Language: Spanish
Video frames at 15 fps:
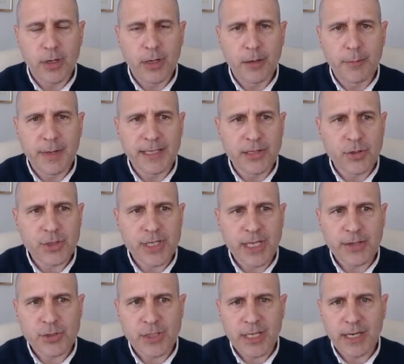22 eh,
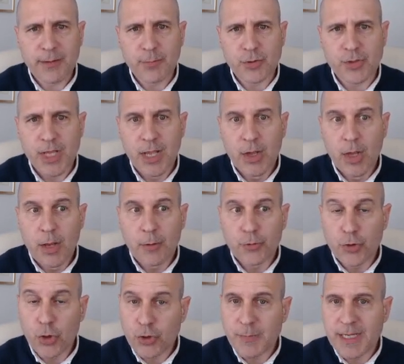años tenemos
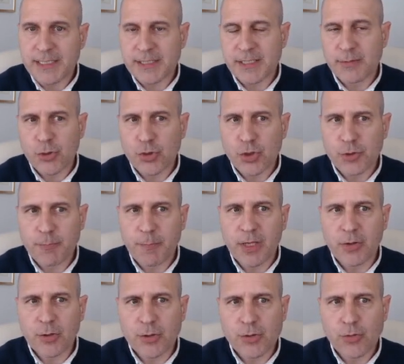Dos máximos, dos
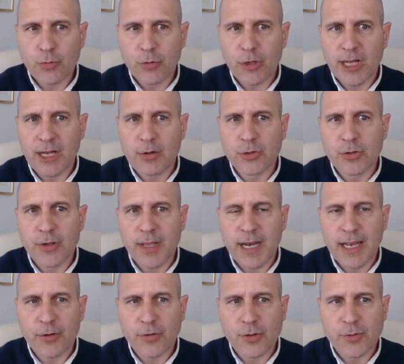picos, uno en agosto del
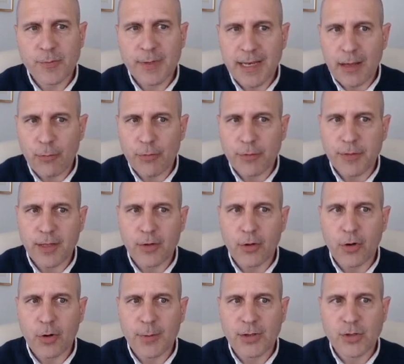año 2000 a un
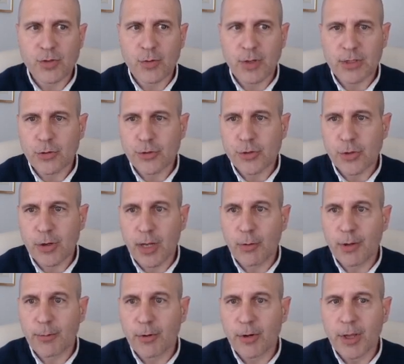5,248 el
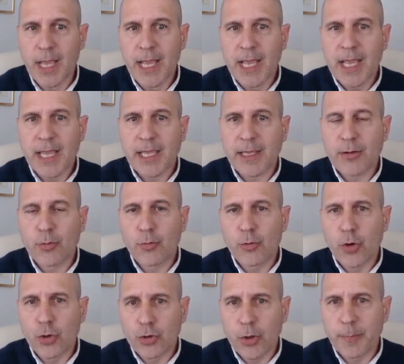Euribor y
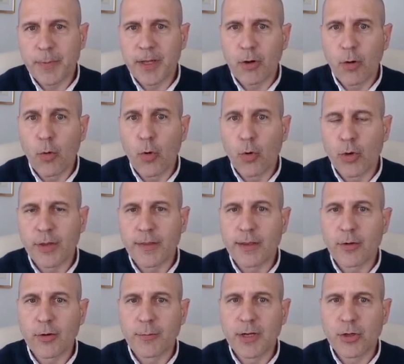otro pico en julio de
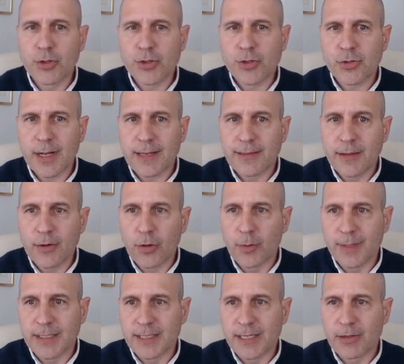2008 al
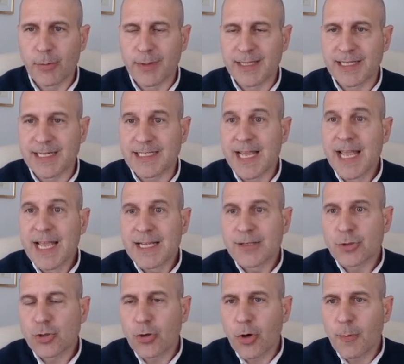5,393.
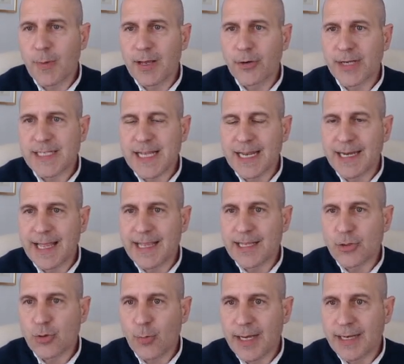Estos son los valores al que hay que
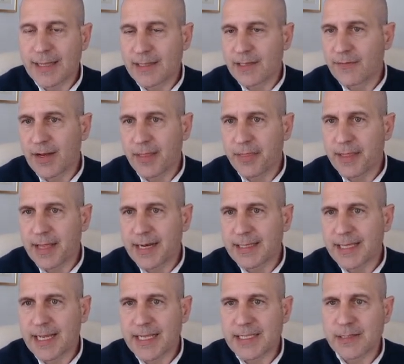sumarle el diferencial que
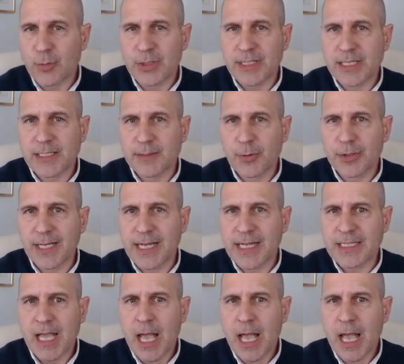tengáis en vuestras hipotecas